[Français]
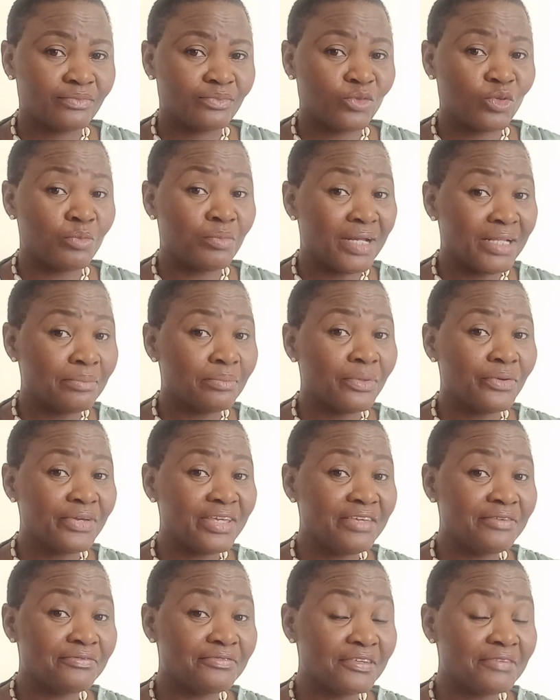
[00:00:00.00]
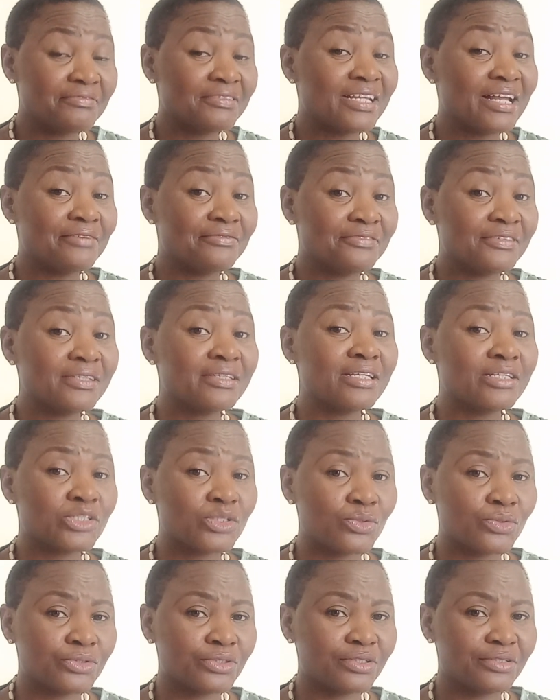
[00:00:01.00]
Normalement, ils vivent la vie
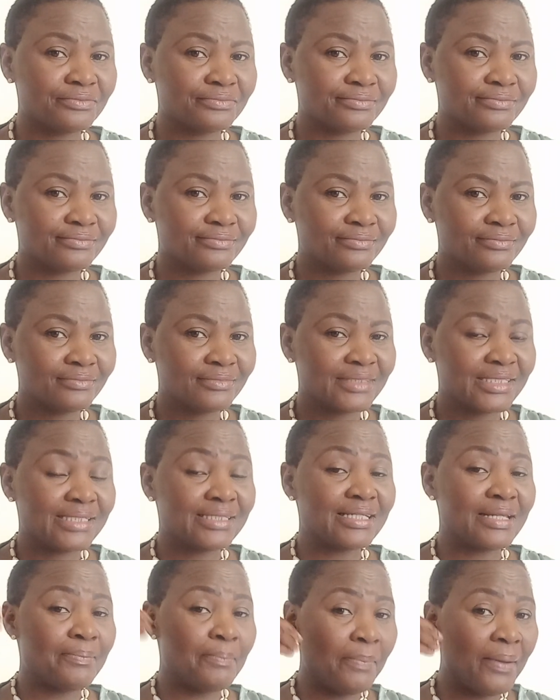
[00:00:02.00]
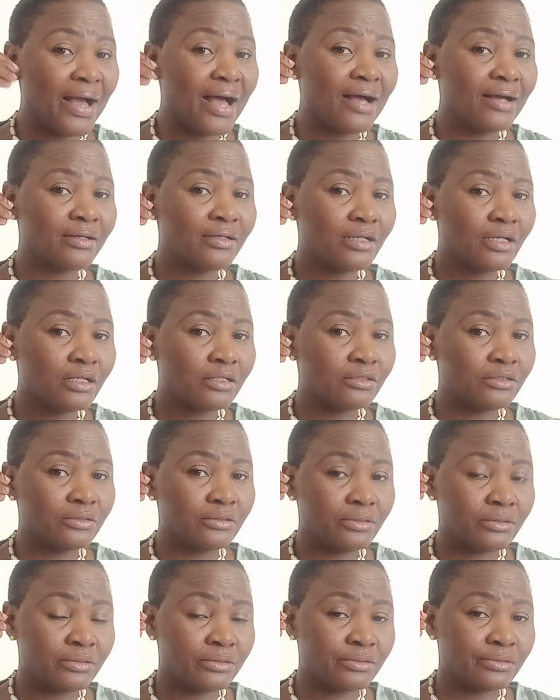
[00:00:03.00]
des autres. C'est pas
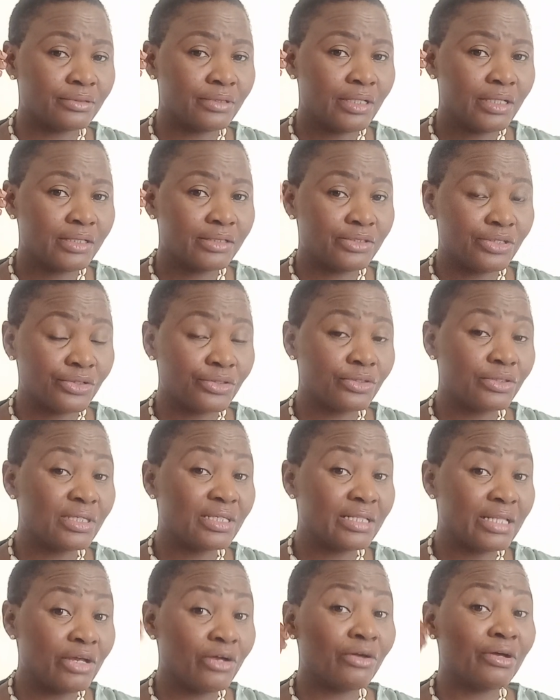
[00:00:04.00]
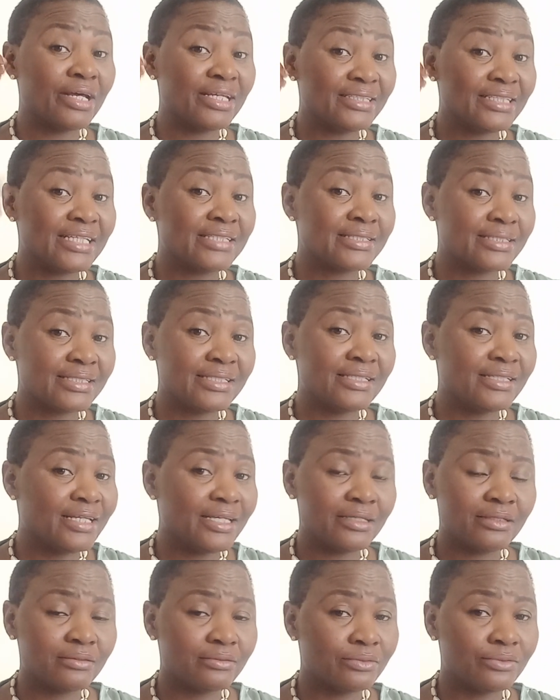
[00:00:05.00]
euh, ce qui leur est
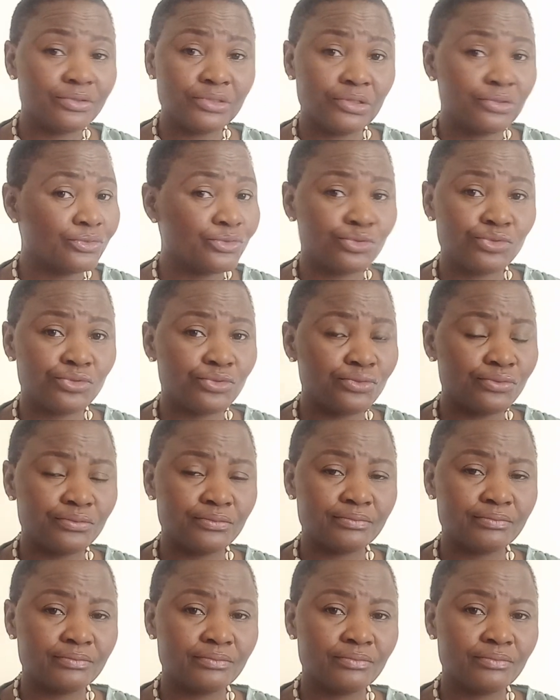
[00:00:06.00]
destiné. Non, du tout.